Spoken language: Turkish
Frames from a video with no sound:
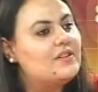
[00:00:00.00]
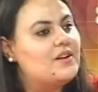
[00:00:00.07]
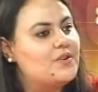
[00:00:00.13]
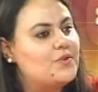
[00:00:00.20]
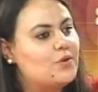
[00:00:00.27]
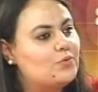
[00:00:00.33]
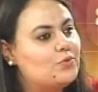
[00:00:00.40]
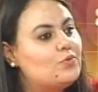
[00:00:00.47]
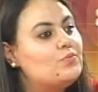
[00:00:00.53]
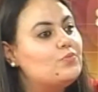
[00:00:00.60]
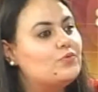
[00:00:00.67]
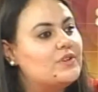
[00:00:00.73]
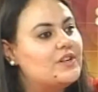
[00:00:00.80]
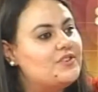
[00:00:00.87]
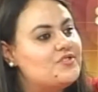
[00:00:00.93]
arıyor, tüm
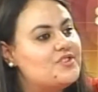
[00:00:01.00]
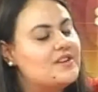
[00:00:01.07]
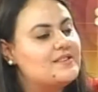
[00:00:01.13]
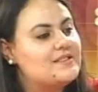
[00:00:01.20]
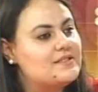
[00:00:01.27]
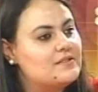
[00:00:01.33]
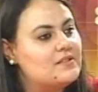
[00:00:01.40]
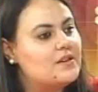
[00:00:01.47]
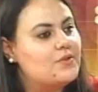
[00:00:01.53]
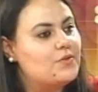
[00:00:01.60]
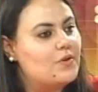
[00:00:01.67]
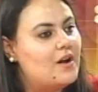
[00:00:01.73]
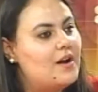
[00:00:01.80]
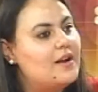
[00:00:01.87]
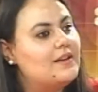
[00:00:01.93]
bunların içerisinde
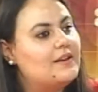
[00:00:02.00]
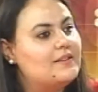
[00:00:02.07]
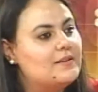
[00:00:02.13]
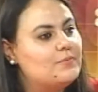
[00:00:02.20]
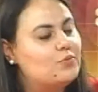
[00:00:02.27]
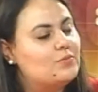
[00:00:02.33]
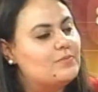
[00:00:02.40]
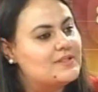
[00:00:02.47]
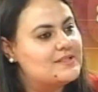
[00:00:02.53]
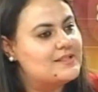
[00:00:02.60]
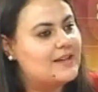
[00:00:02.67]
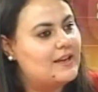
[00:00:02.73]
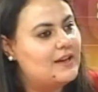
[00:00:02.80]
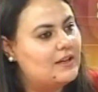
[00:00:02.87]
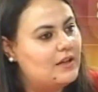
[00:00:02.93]
arıyor ailede bulması
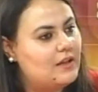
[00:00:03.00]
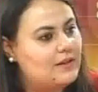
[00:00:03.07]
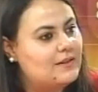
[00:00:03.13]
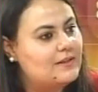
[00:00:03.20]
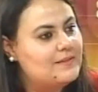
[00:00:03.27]
gerekeni?